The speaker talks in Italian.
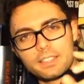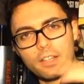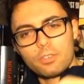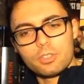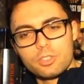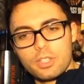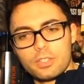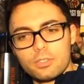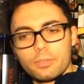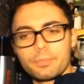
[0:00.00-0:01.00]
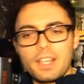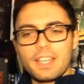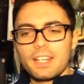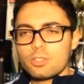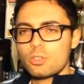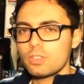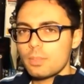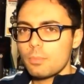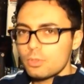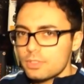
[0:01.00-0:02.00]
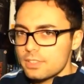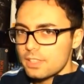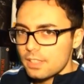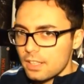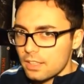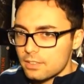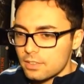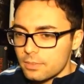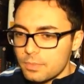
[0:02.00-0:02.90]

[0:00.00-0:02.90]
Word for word: stavo dicendo, che nasconde molti segreti,